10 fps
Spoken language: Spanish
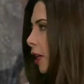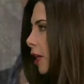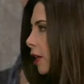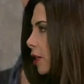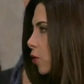
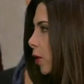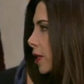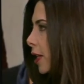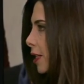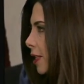de, esto que
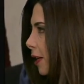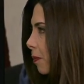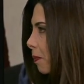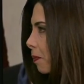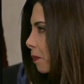estás eh,
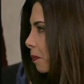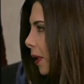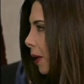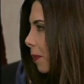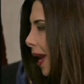
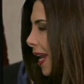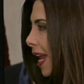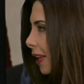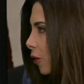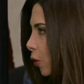sí, eh,
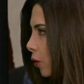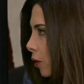planeando.